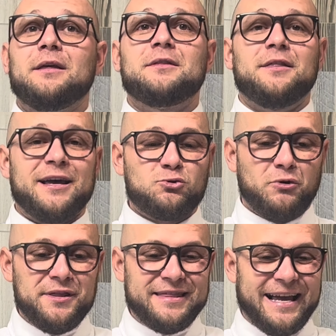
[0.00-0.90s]
Te das
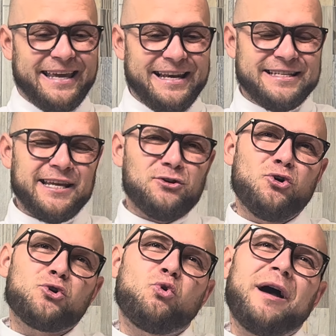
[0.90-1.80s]
cuenta que el
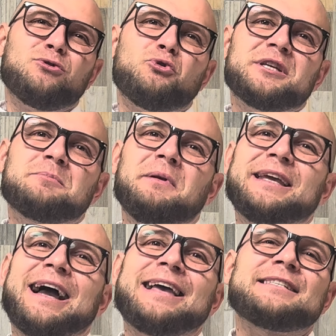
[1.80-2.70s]
Señor cuando
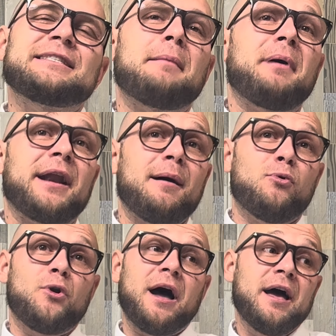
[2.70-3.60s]
explica esta
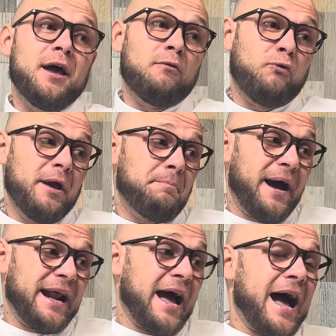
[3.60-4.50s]
parábola fue
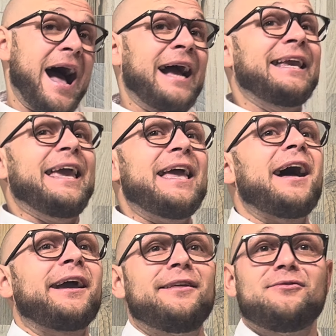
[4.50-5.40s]
para
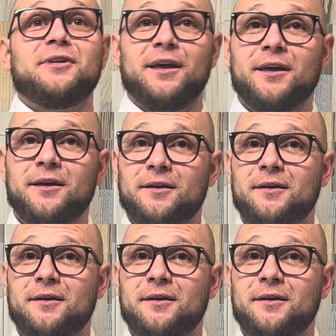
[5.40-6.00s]
aquella gente